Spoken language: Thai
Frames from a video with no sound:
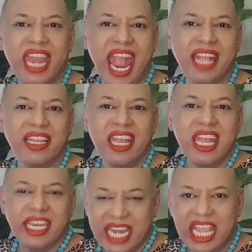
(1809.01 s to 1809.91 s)
นะ
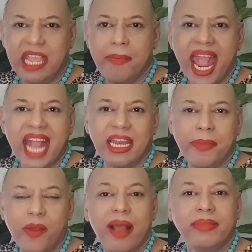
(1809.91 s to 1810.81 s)
ดีมากเลย
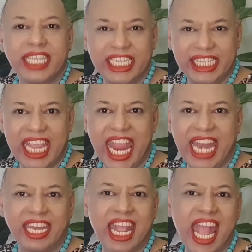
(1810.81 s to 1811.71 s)
มีความชัดเจน
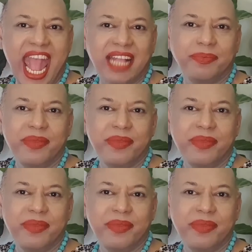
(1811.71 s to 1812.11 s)
นะคะ